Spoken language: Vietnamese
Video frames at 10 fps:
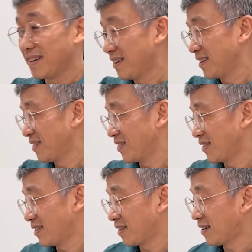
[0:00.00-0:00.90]
tại em nguyên ngày
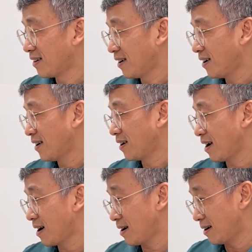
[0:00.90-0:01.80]
hôm qua không có ăn
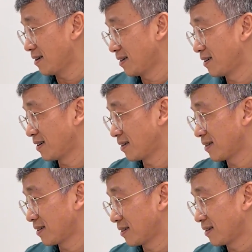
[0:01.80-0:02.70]
à không ăn từ
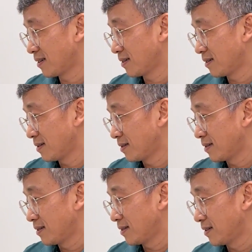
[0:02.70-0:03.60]
chiều hôm qua chiều
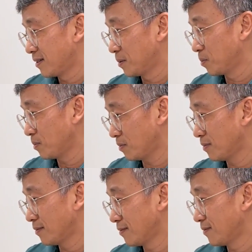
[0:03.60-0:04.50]
hôm trước luôn xong ừ.